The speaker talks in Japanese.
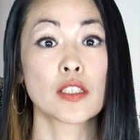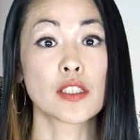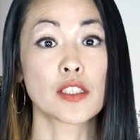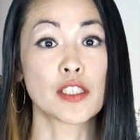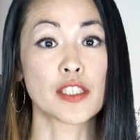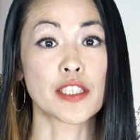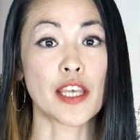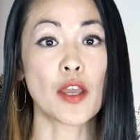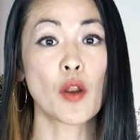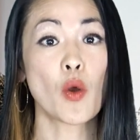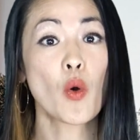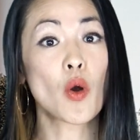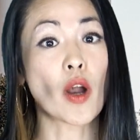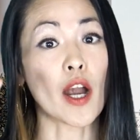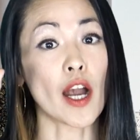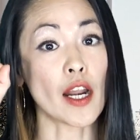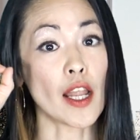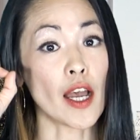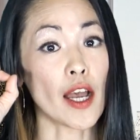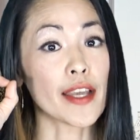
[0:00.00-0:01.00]
ゼロ
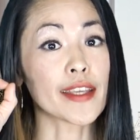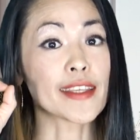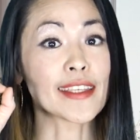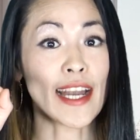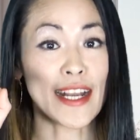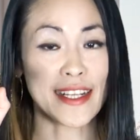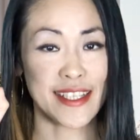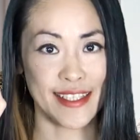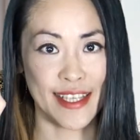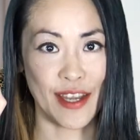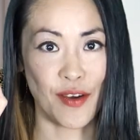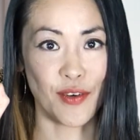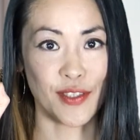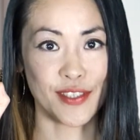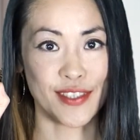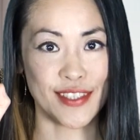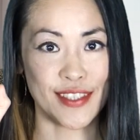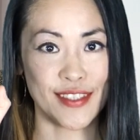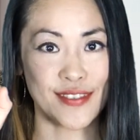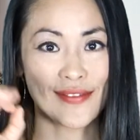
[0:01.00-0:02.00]
からやり直
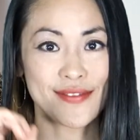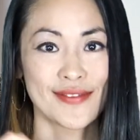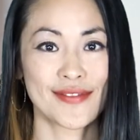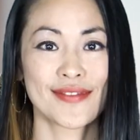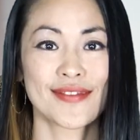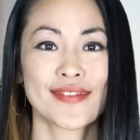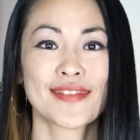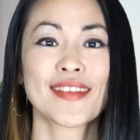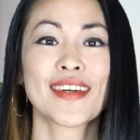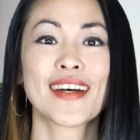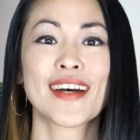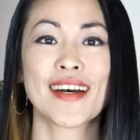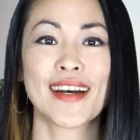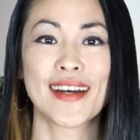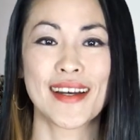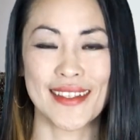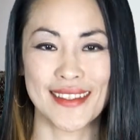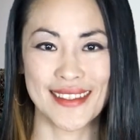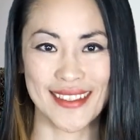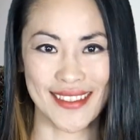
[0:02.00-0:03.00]
す。
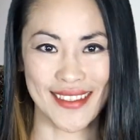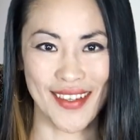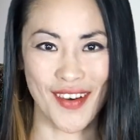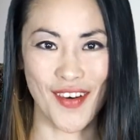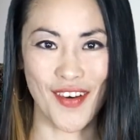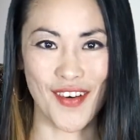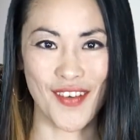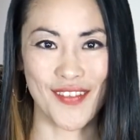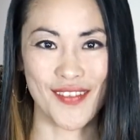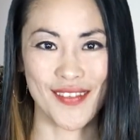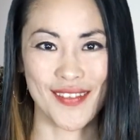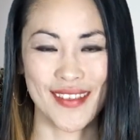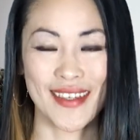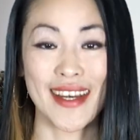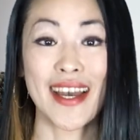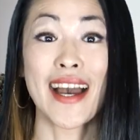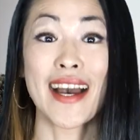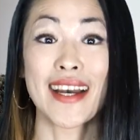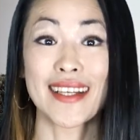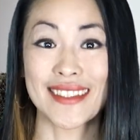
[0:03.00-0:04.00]
そ
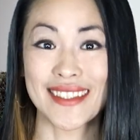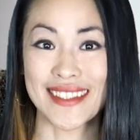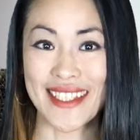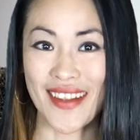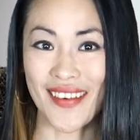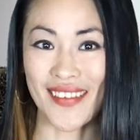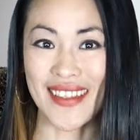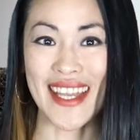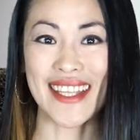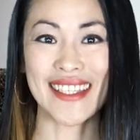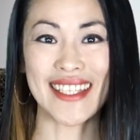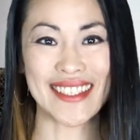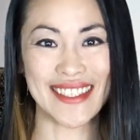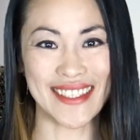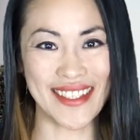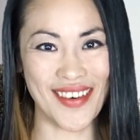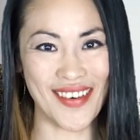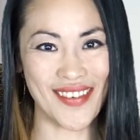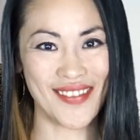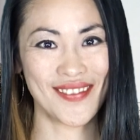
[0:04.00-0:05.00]
う、ゼロなんです
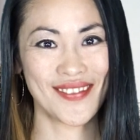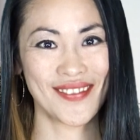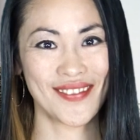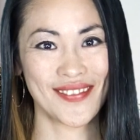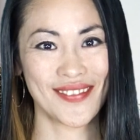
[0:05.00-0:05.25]
よ。